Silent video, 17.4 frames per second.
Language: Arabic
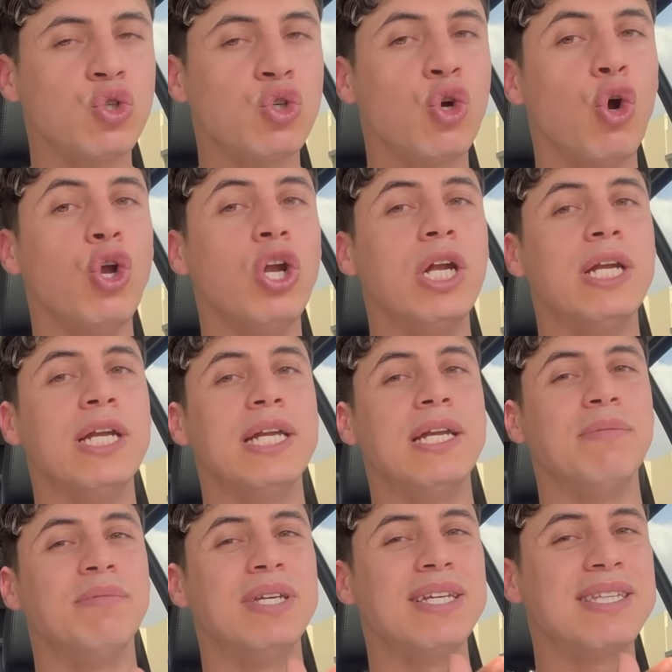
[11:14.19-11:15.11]
كل
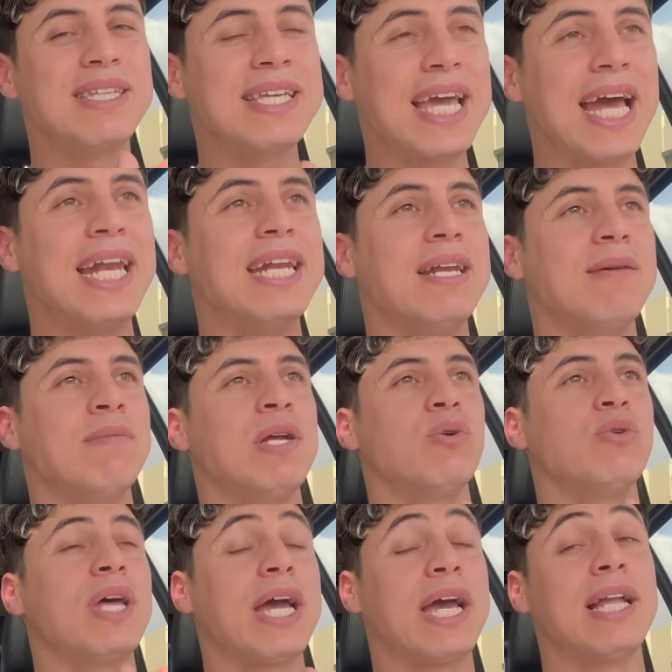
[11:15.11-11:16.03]
اللي بيتكلم
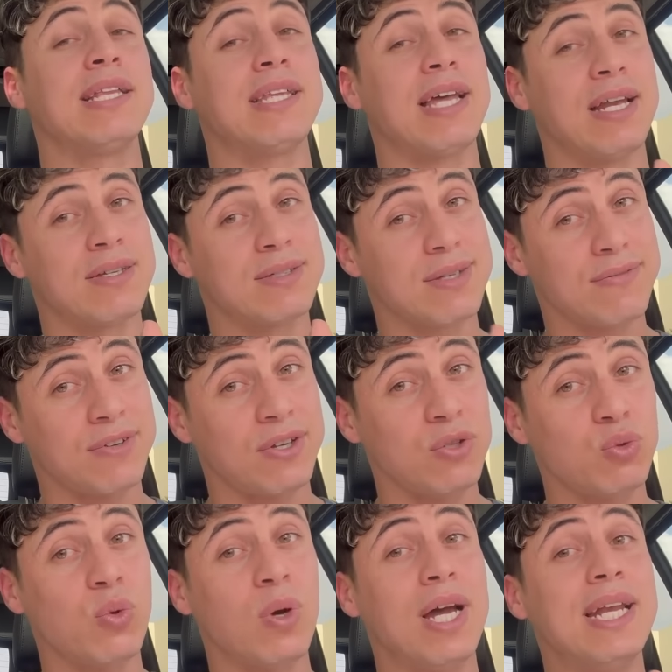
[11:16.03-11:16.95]
لو دخلت على
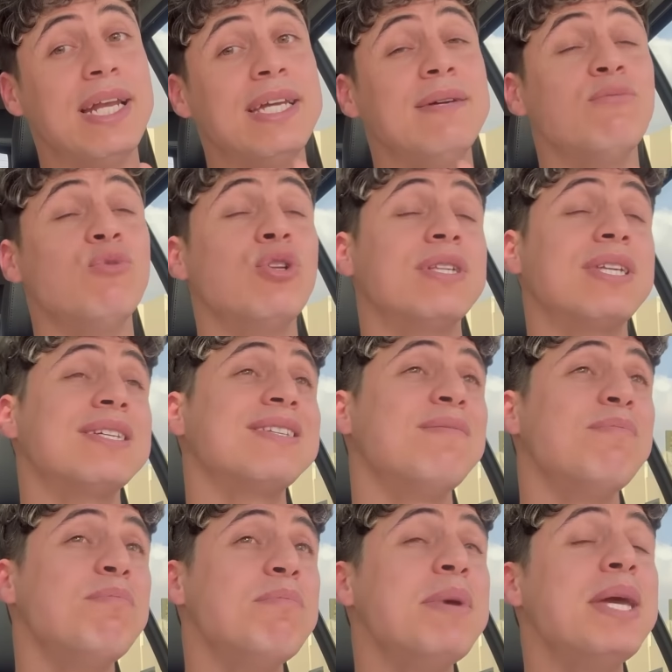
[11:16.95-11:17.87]
صفحته هلاقيه
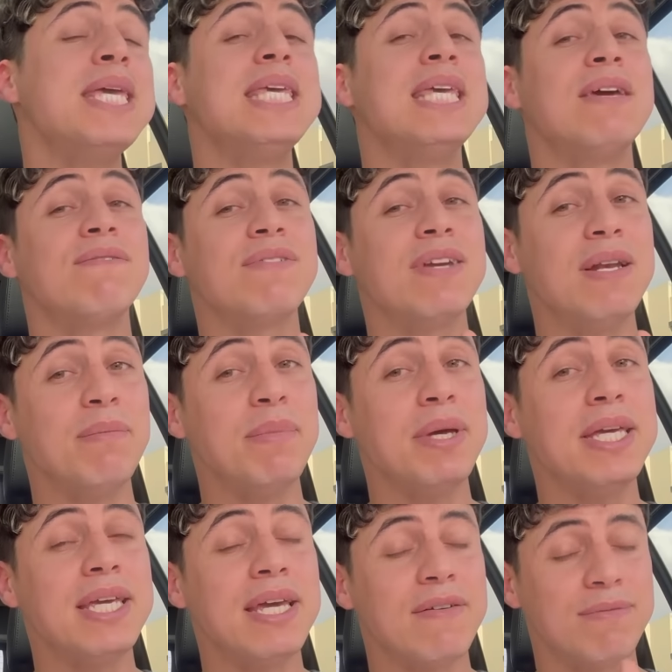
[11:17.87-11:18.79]
ملتزم 100%
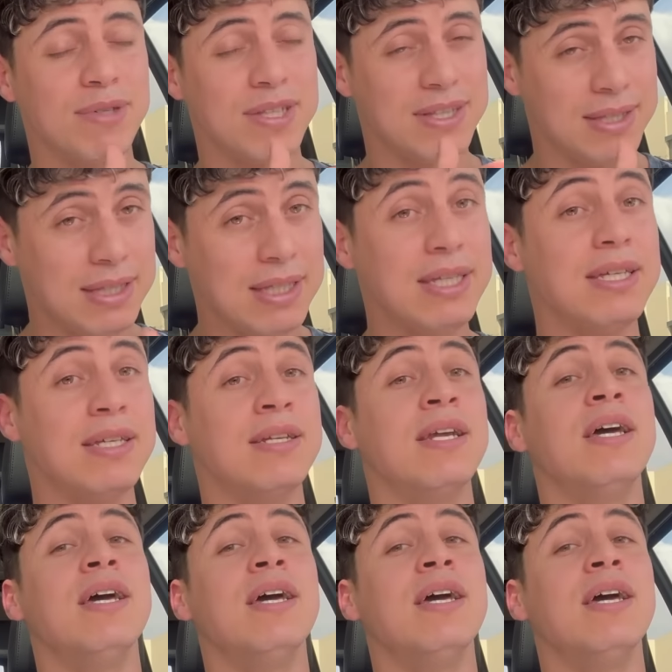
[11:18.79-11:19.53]
في الدين